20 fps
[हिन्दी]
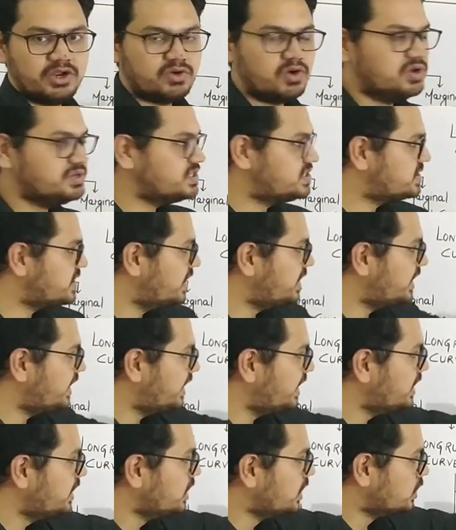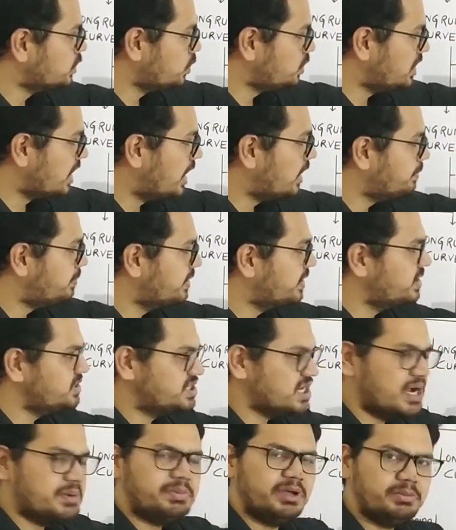कांस्टेंट है तो यहां पर
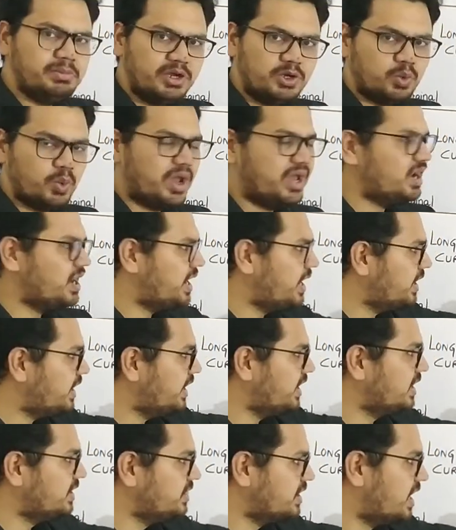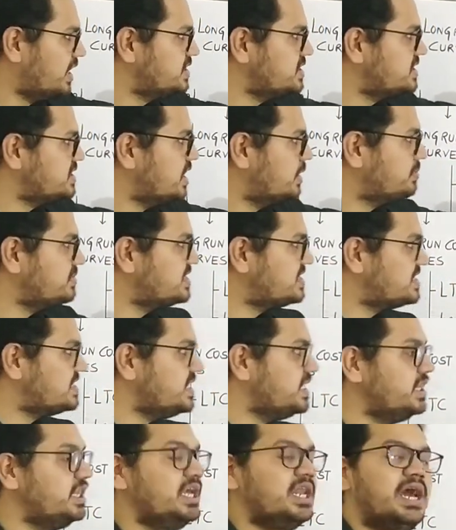जहां पर भी 12 आएगा एक अंदाजे से हम
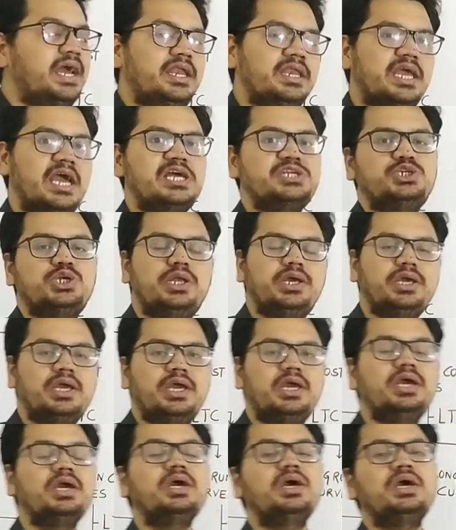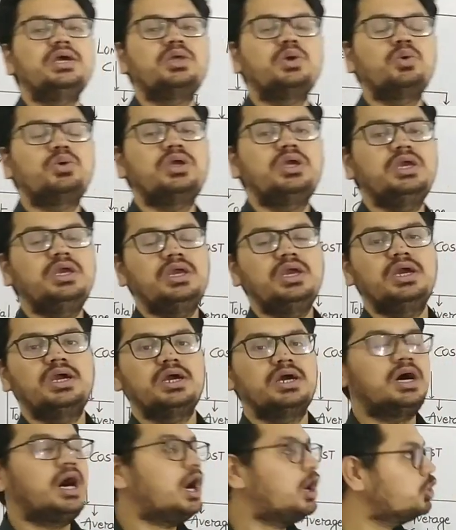सीधी लाइन खींच लेंगे क्योंकि
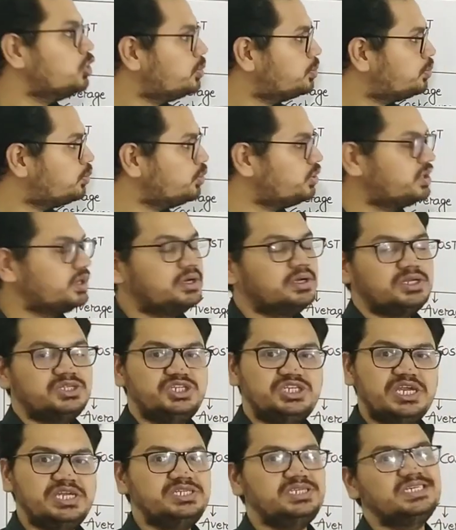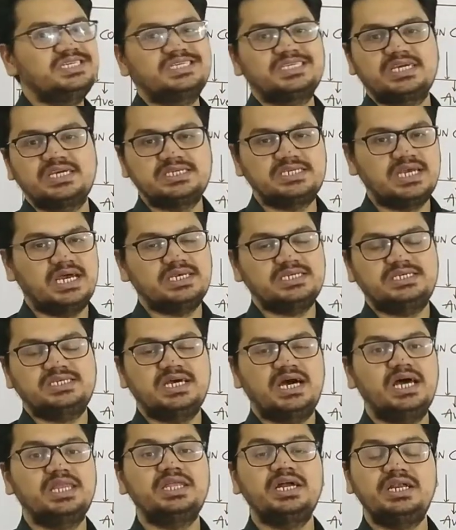आउटपुट चेंजेस के साथ
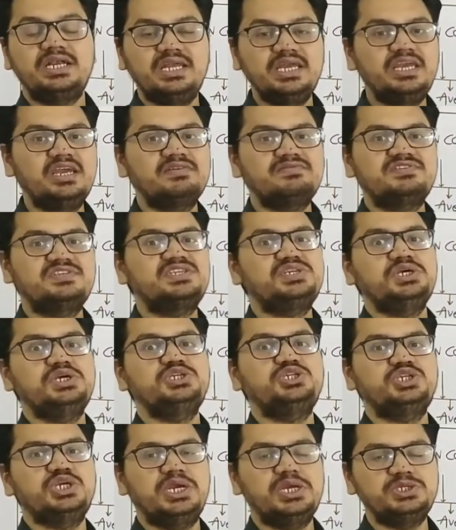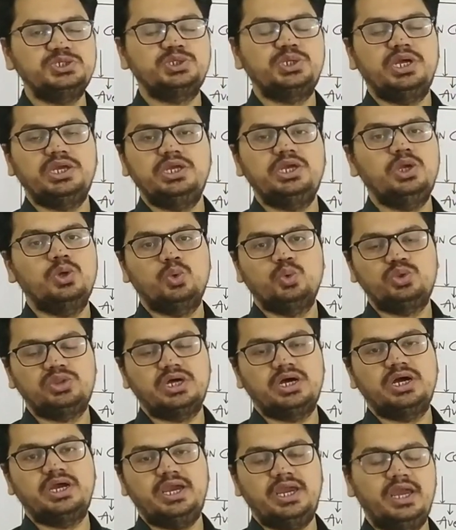साथ टीएफसी चेंज नहीं
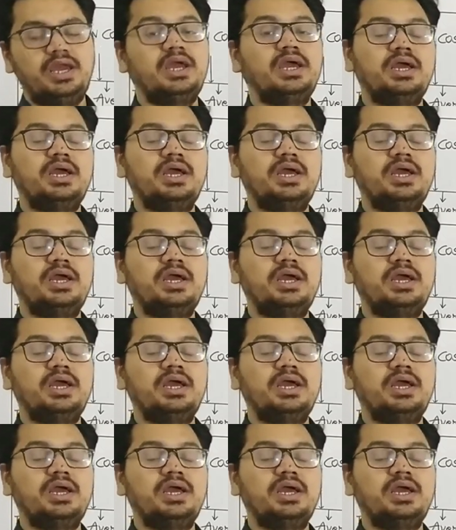होता है